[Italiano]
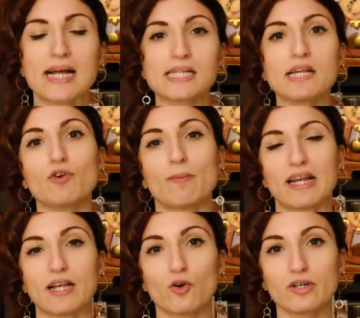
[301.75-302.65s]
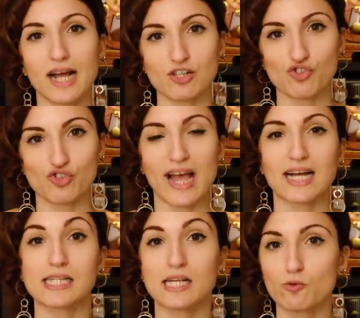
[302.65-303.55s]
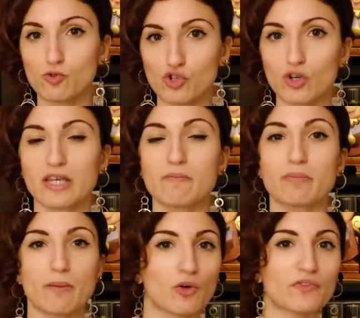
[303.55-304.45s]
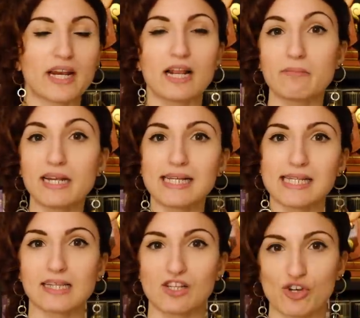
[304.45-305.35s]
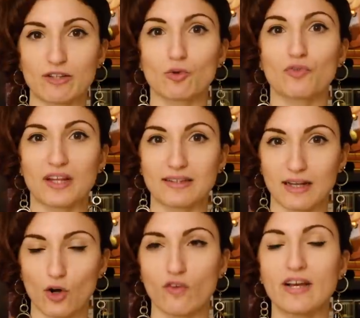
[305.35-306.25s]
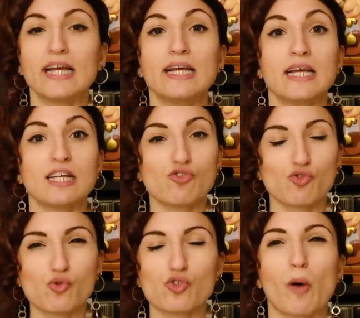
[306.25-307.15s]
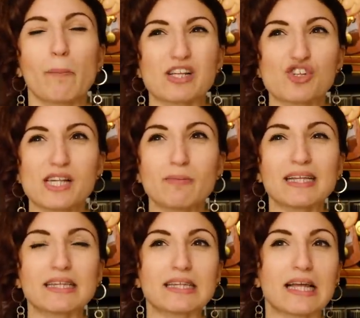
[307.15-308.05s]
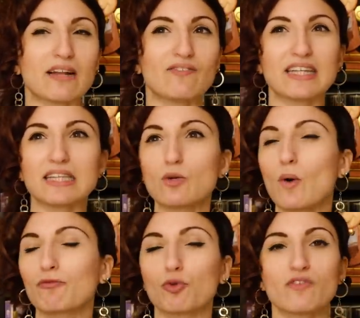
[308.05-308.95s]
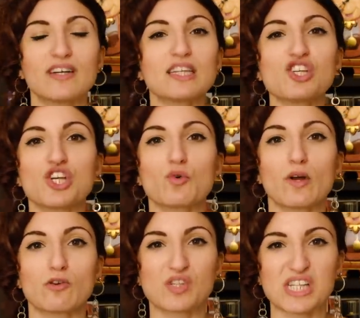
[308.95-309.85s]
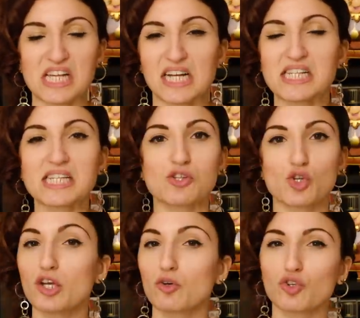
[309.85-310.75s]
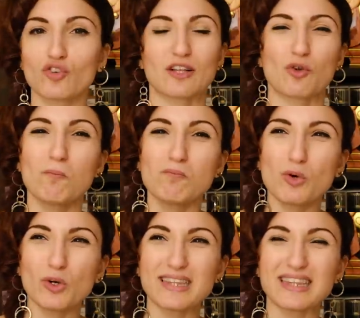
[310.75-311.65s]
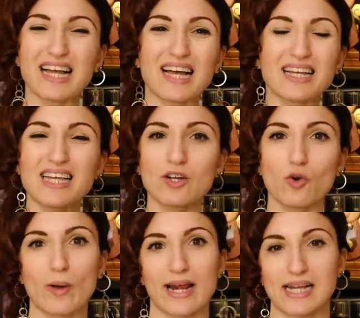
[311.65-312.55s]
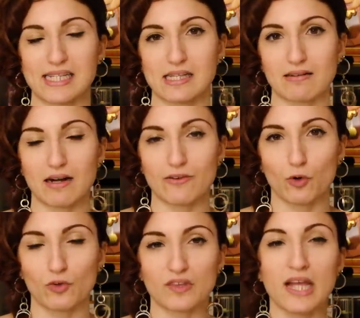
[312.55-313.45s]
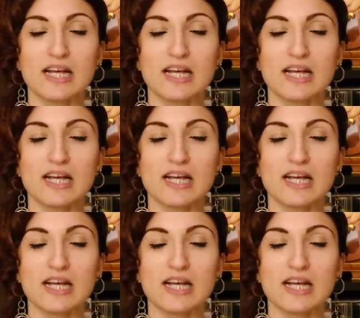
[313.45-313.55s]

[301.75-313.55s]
Silvio Pellico nasce a Saluzzo in Piemonte nel 1789, in giugno, precisamente il 24 o il 25 non si sa, nel senso che io ho trovato molta incoerenza tra le fonti.